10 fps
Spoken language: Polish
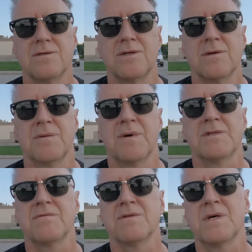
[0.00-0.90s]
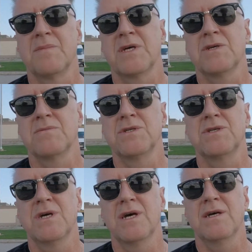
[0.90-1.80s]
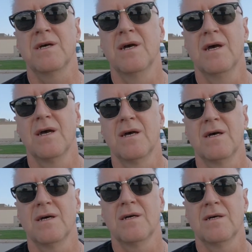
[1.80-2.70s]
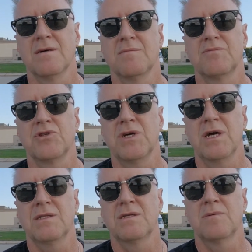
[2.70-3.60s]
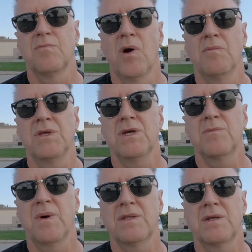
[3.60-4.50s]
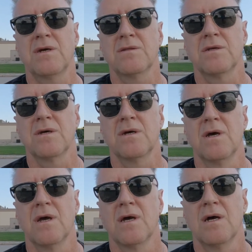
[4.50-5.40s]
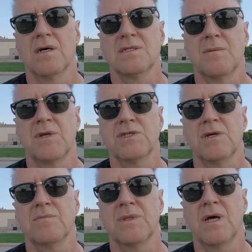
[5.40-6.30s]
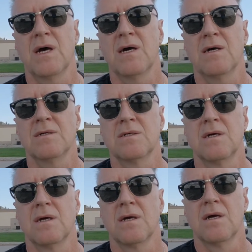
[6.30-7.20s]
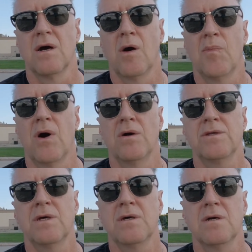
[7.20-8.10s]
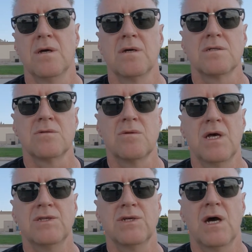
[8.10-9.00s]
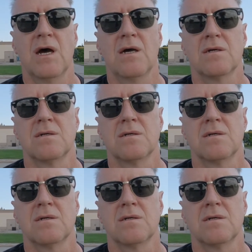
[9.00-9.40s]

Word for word: Dzień dobry Państwu, zapraszam dzisiaj e, przed pomnik Patrioty. Zapraszam na obchody stulecia